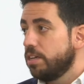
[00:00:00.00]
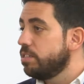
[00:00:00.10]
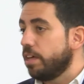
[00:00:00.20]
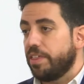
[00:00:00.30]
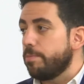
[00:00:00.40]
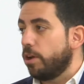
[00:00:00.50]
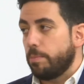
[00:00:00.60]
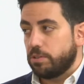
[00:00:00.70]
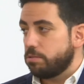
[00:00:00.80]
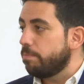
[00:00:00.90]
se hacen bueno,
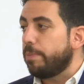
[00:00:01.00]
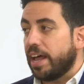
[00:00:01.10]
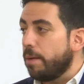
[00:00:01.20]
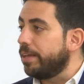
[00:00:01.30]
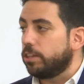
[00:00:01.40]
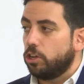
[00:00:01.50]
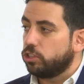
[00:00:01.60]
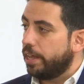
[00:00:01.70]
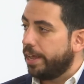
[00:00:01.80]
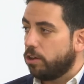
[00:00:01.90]
pues, parámetros
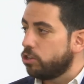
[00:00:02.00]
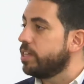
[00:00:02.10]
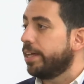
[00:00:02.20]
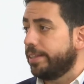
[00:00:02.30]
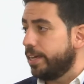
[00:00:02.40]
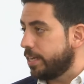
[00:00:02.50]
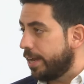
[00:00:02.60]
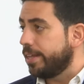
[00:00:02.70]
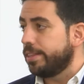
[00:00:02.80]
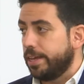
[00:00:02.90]
eh, constantes,
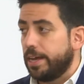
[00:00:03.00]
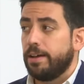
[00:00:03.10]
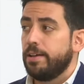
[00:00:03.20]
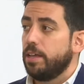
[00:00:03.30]
analítica,